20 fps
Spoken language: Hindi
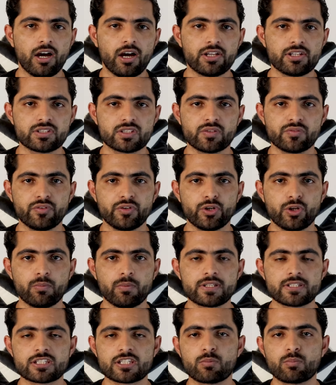आज की वीडियो में
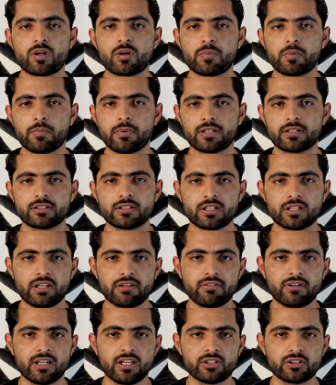इसके बारे में बात करने
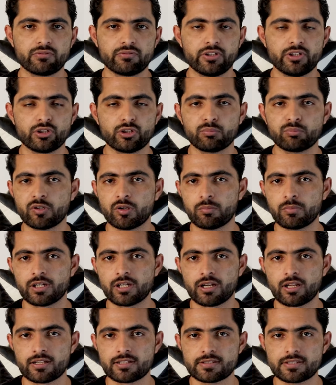वाले हैं तो वीडियो को मुकम्मल
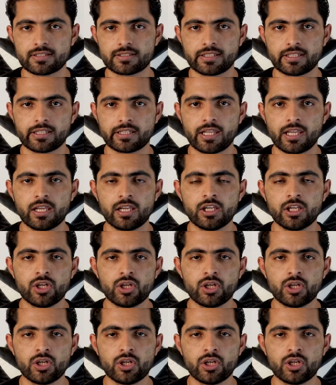लास्ट तक देखना है